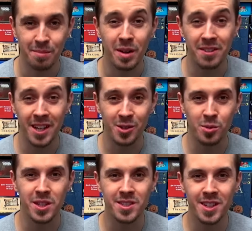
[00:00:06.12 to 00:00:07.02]
Привет,
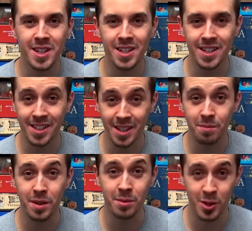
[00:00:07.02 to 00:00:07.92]
кубисты и к ним
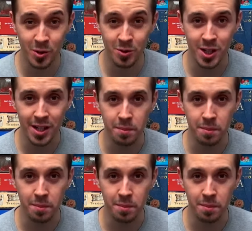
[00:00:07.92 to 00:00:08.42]
примкнувшие!